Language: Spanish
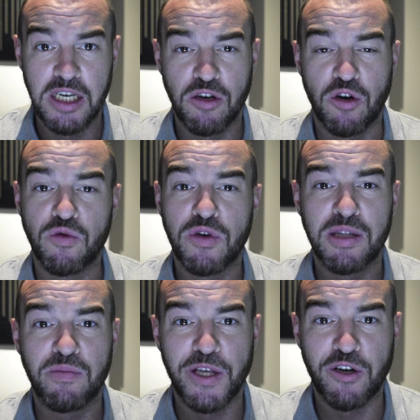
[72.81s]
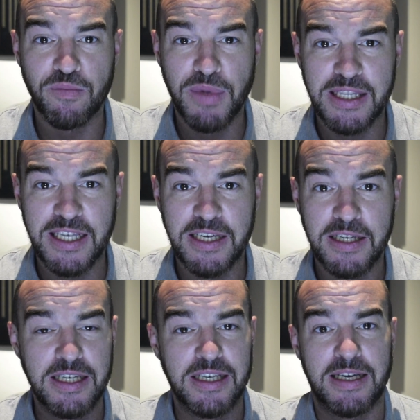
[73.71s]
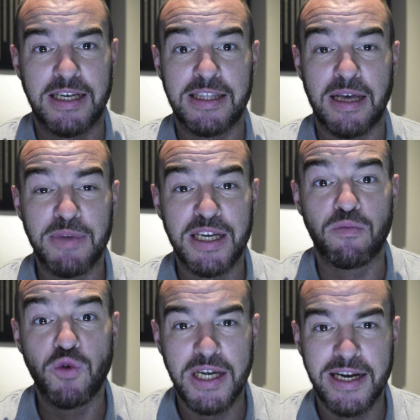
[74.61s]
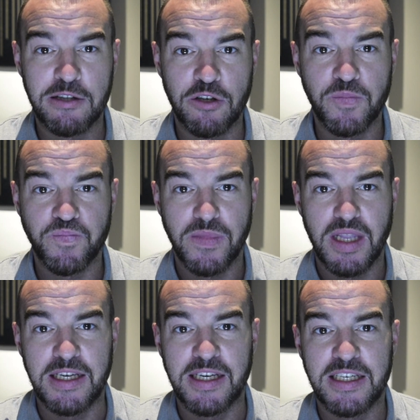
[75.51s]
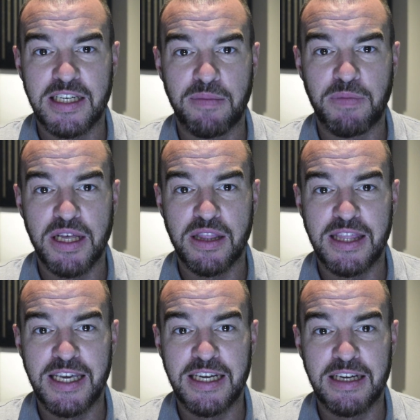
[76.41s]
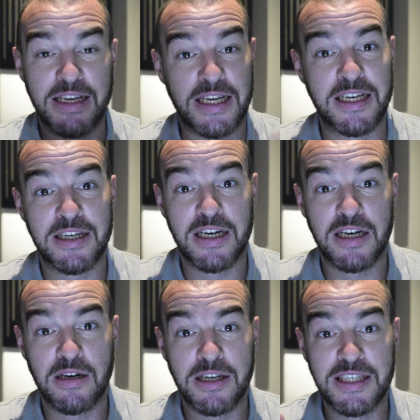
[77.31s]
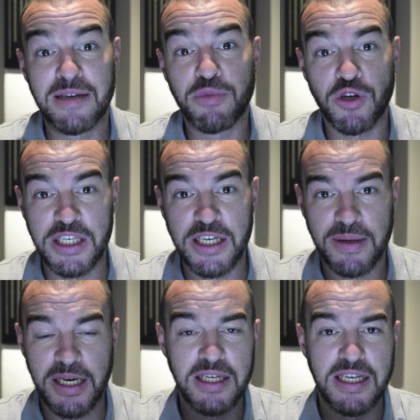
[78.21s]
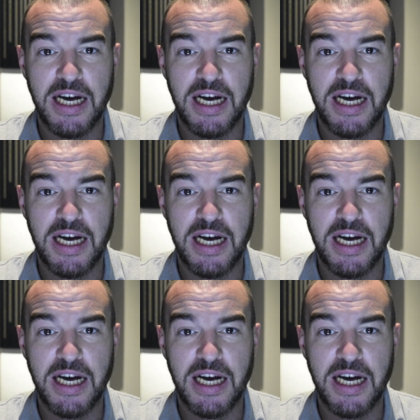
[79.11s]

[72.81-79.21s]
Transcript: con un ritmo de combate eh, también muy alto y que es capaz de, en el tiempo que lleva,